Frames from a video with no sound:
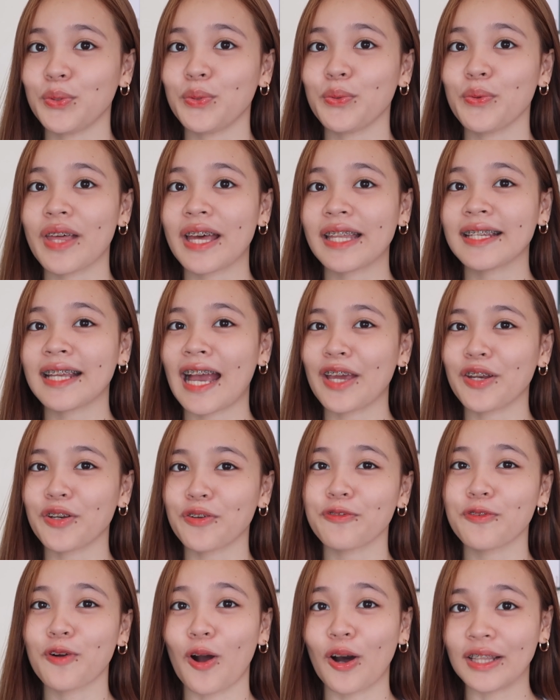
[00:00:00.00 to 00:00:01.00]
do that
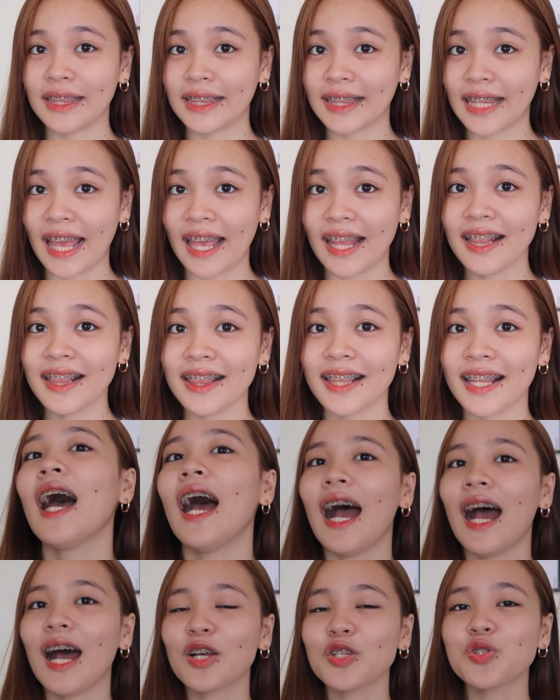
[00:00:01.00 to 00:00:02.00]
kind of content.
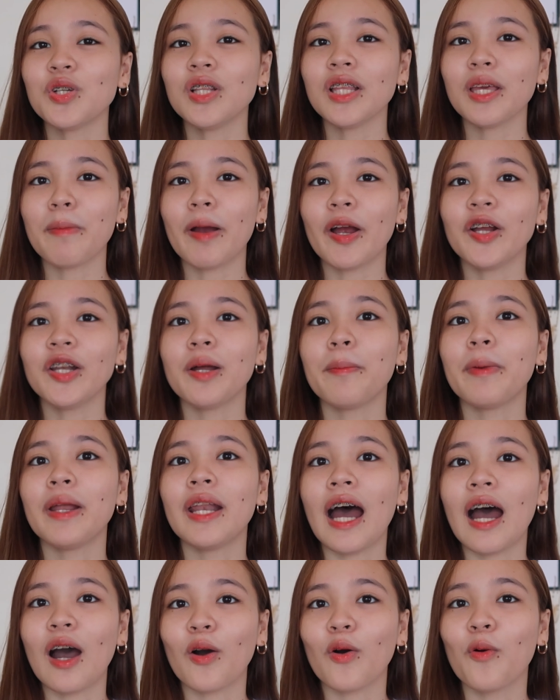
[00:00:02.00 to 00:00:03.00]
Actually, meron
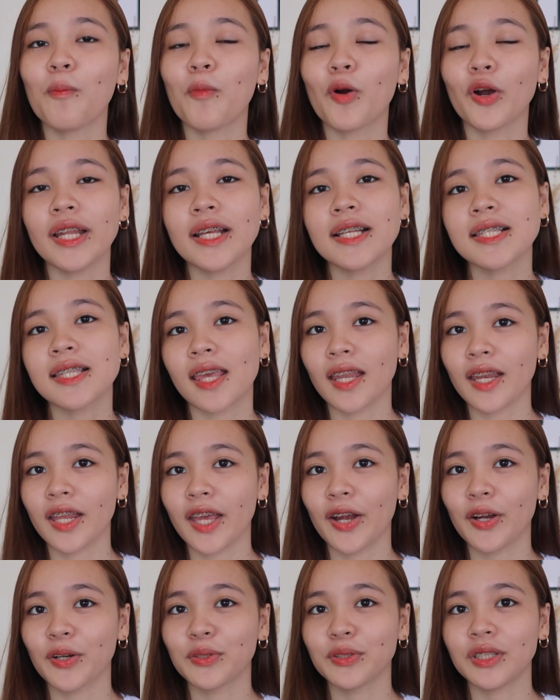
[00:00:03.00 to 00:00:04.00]
naman na ako morning
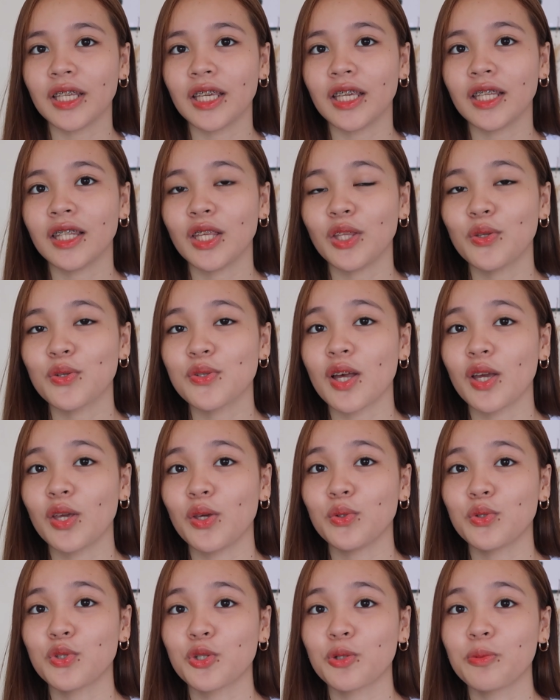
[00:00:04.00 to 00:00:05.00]
skincare routine dito sa
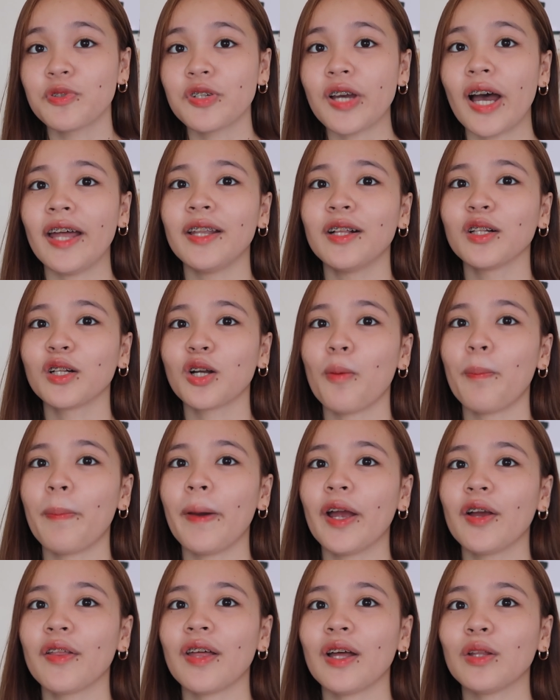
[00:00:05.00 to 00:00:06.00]
YouTube channel ko,
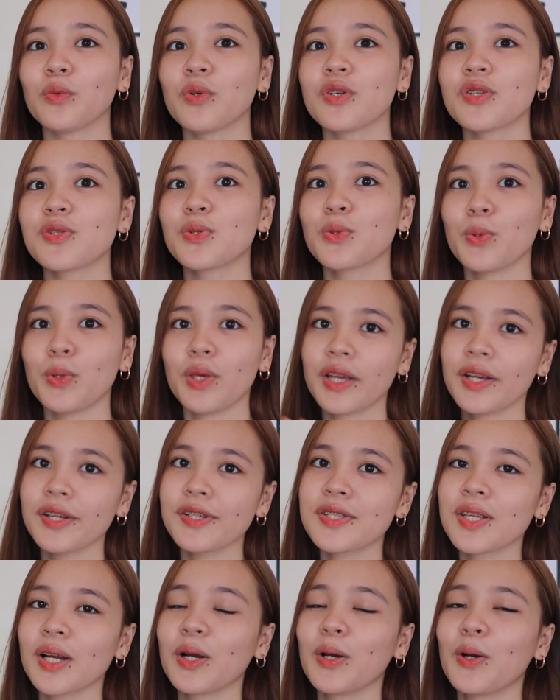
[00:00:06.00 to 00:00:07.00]
pero that was two
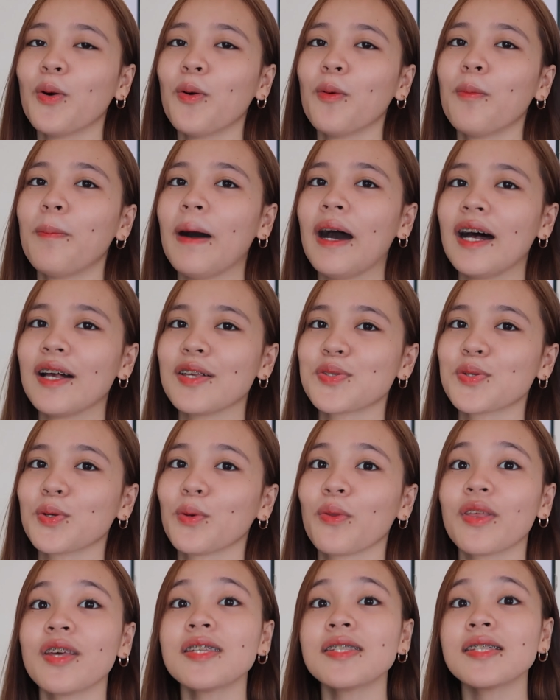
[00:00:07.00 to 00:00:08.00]
years ago pa.
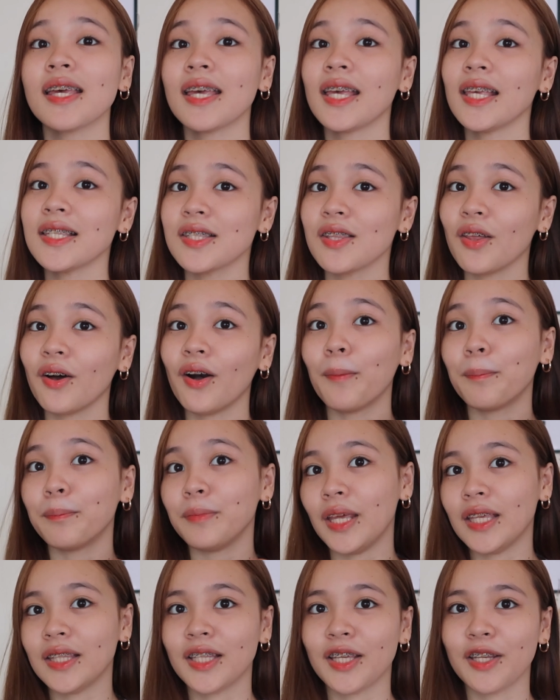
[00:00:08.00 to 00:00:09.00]
So, this is the
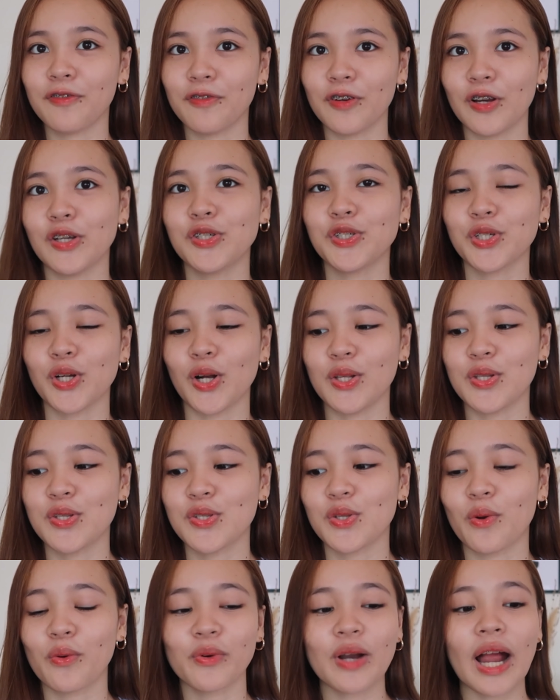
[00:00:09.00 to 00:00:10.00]
updated version.
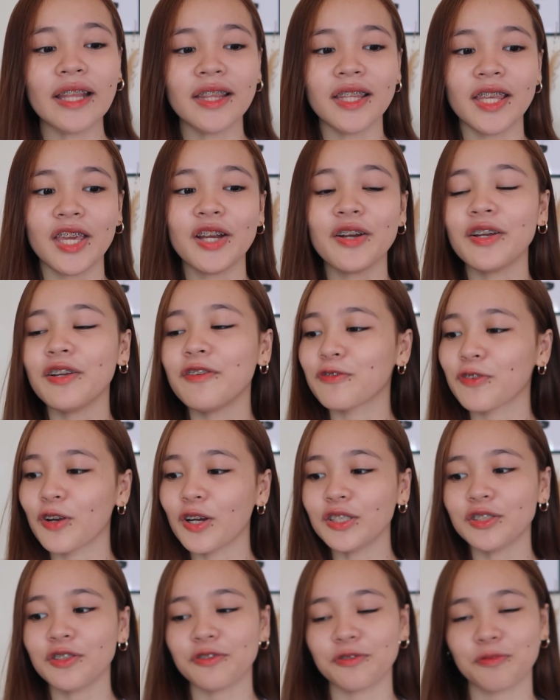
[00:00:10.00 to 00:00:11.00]
So, right here in
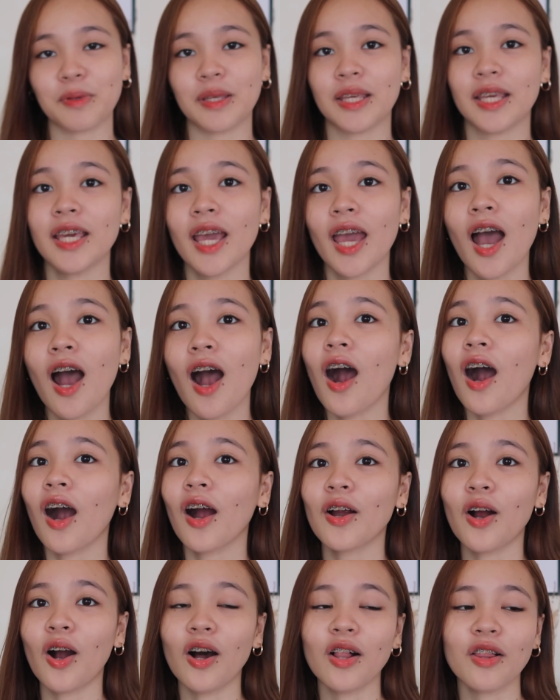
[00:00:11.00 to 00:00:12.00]
front of me
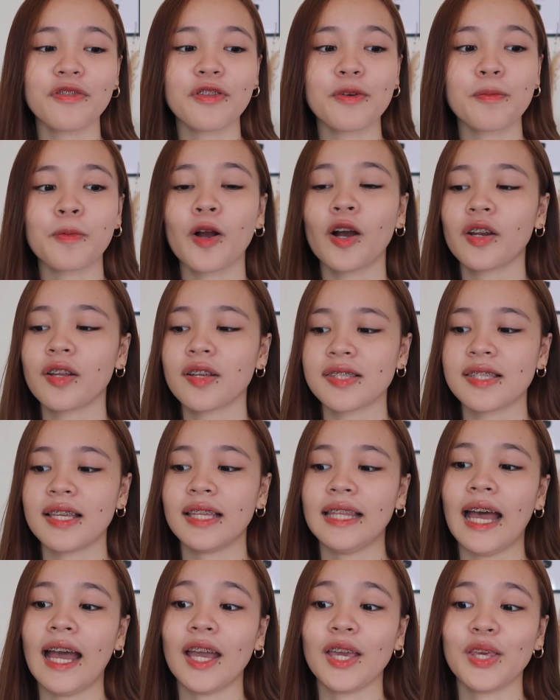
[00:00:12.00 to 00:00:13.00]
are all of the products
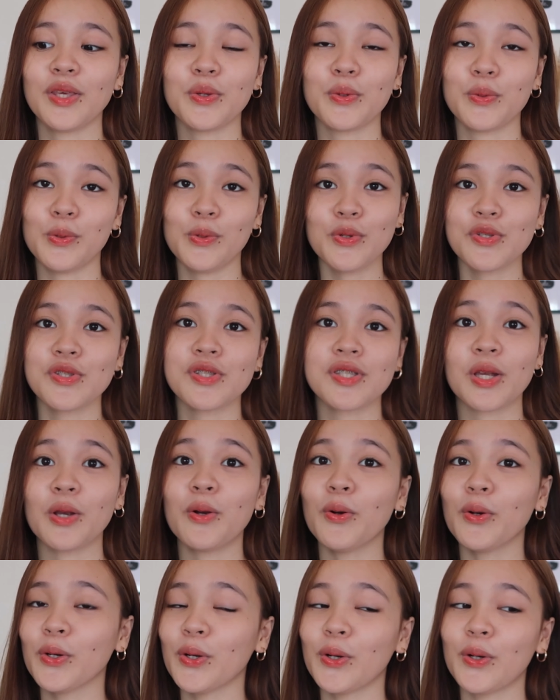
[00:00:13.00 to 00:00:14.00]
that I use.
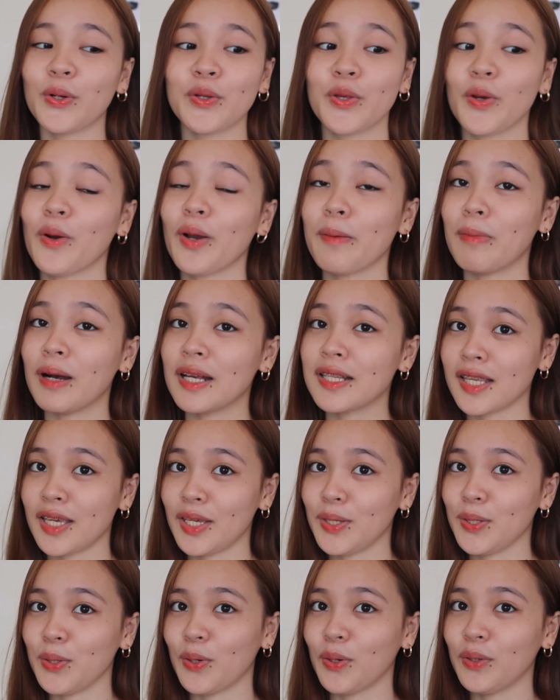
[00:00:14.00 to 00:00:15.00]
Siguro, yung iba
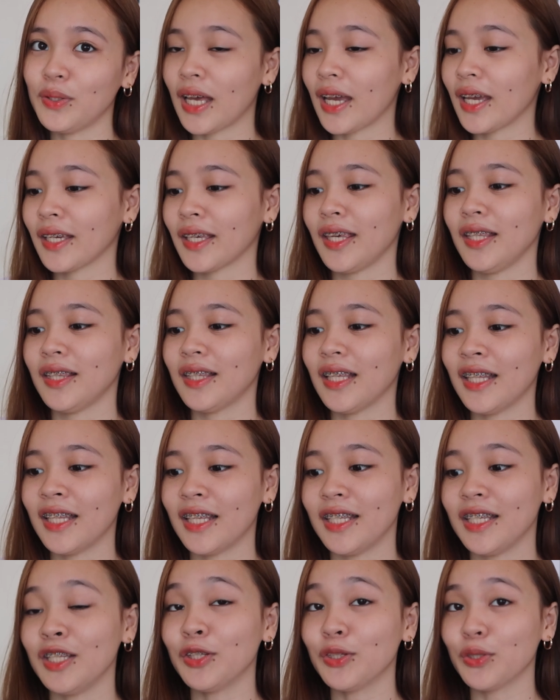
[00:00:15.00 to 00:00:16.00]
sa inyo, nakakita
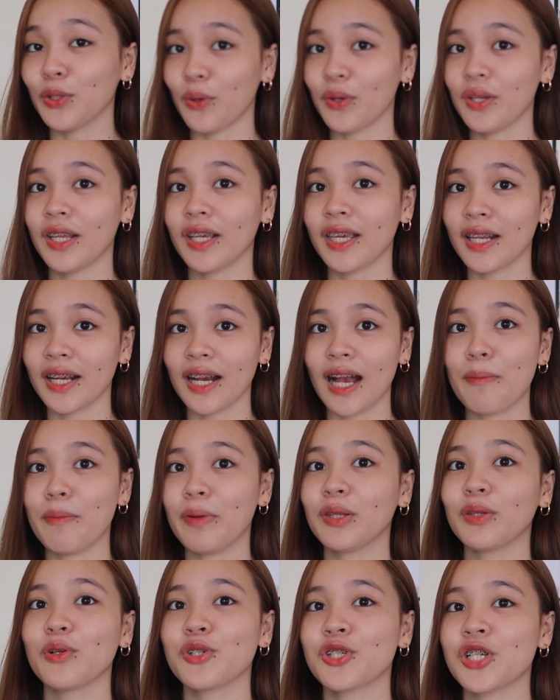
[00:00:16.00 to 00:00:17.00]
na nito na
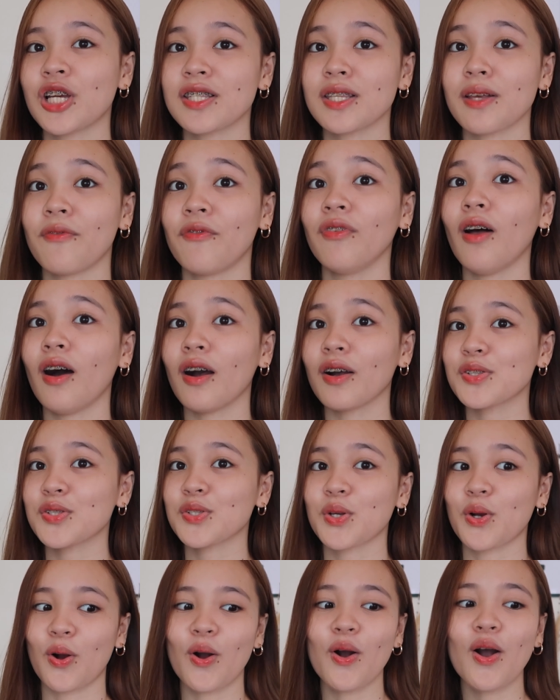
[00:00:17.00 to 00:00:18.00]
ginagamit ko siya sa
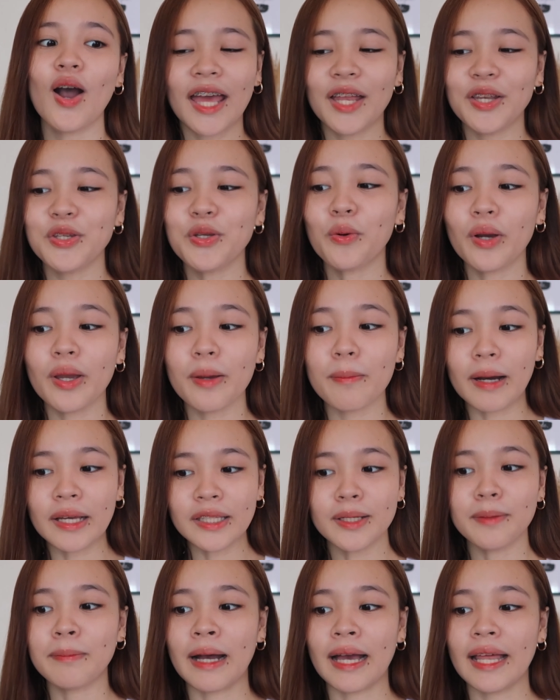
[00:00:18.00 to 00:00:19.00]
vlogs ko. And yung
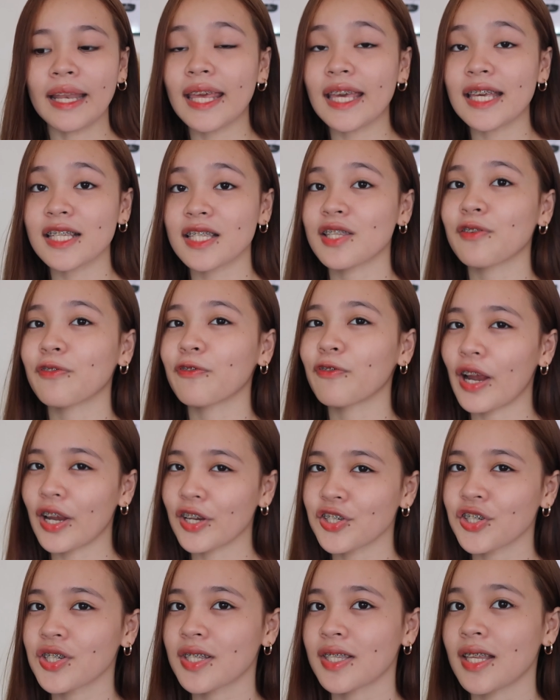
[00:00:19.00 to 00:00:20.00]
iba naman is
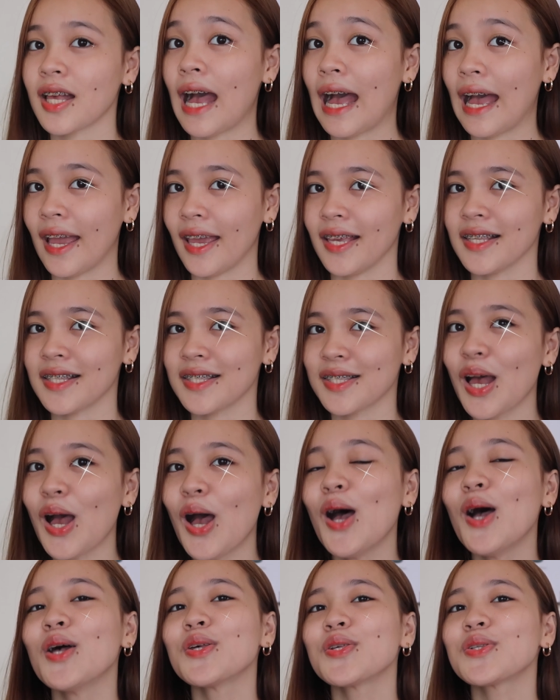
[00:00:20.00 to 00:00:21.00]
fresh sa
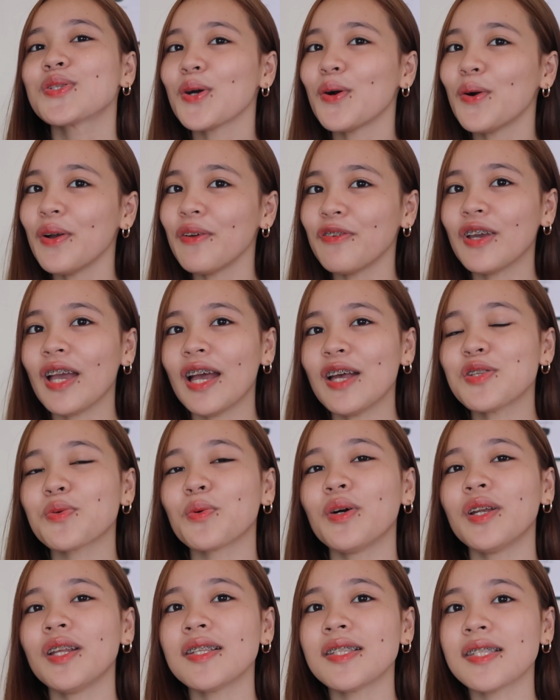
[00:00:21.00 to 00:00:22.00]
eyes. So, if you guys
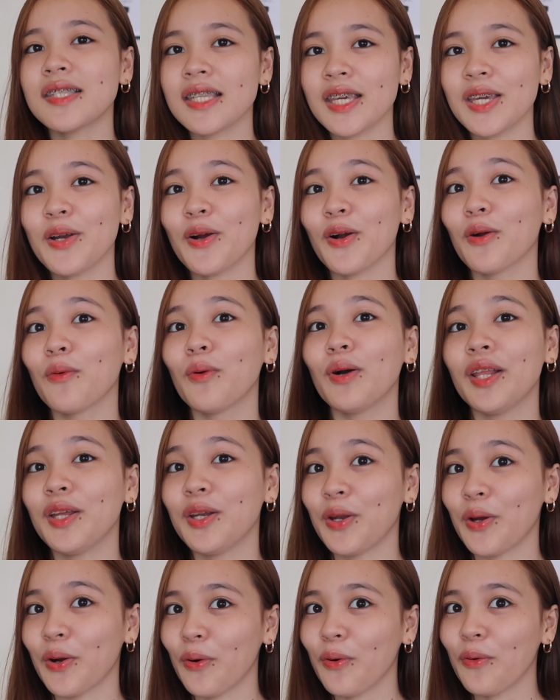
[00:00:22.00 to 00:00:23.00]
wanna see or
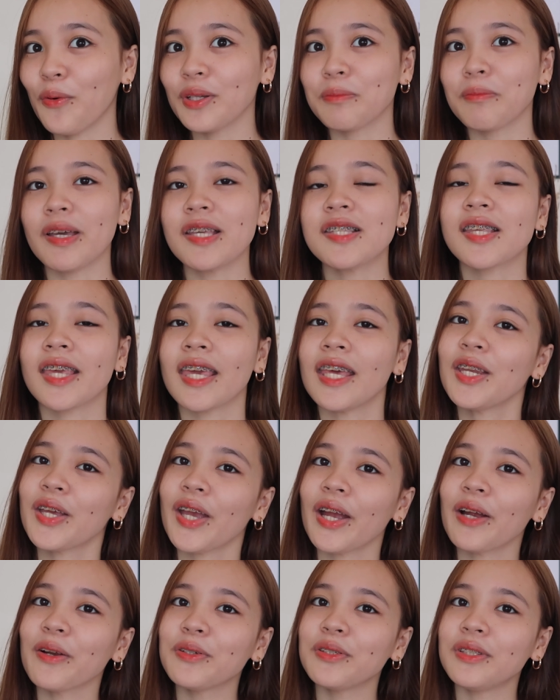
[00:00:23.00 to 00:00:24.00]
wanna know what my
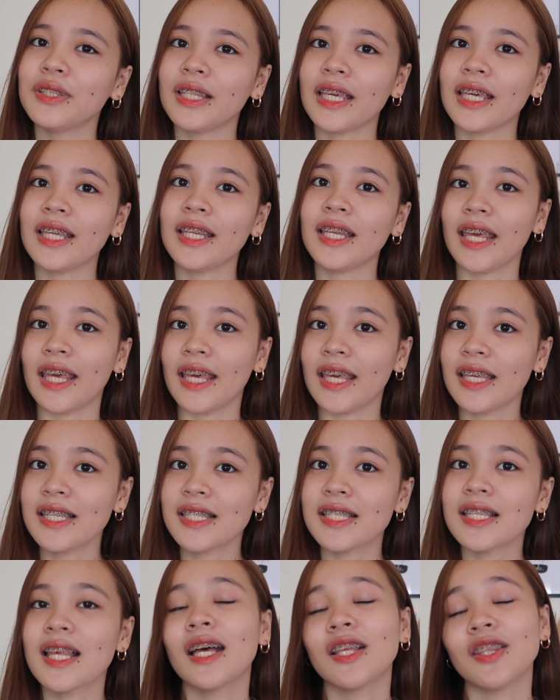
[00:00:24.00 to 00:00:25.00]
skincare routine
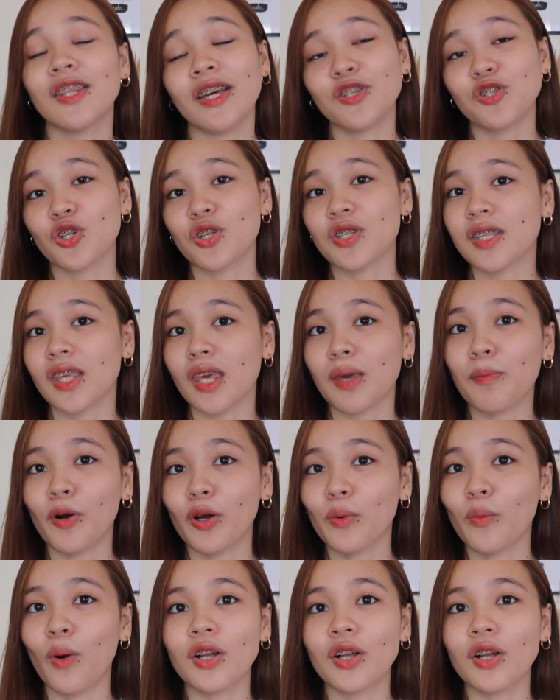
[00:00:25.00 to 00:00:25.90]
is, then just keep on